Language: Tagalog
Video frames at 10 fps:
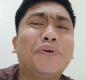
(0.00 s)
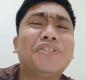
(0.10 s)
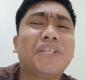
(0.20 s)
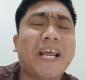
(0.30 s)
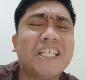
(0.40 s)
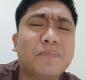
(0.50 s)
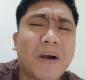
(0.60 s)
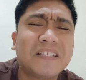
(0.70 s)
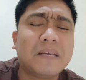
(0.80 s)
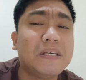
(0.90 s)
stress
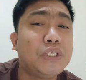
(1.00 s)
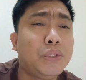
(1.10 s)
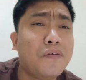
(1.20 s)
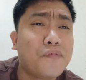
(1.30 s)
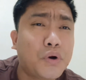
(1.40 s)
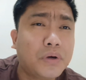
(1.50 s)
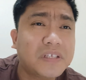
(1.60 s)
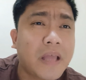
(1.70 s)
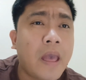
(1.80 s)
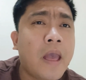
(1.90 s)
pa sa Miss Universe.